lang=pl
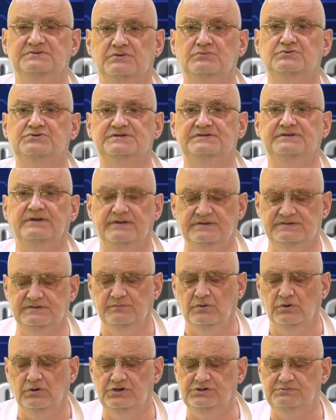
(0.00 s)
co już 100 razy
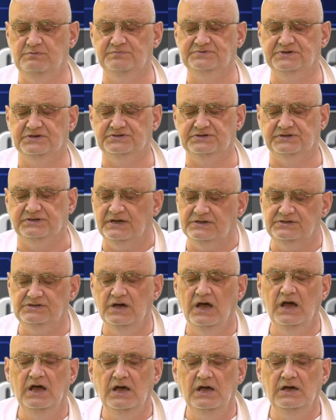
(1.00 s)
mogliśmy przeczytać
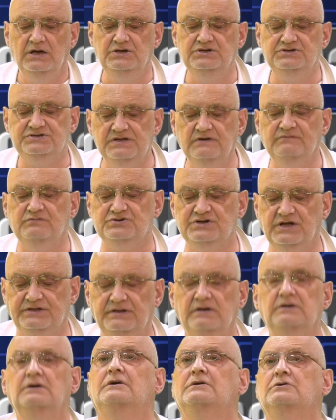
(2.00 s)
i znowu
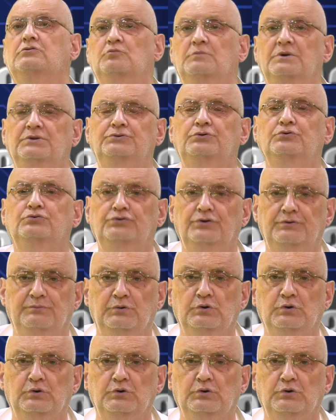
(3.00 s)
żadnego argumentu, który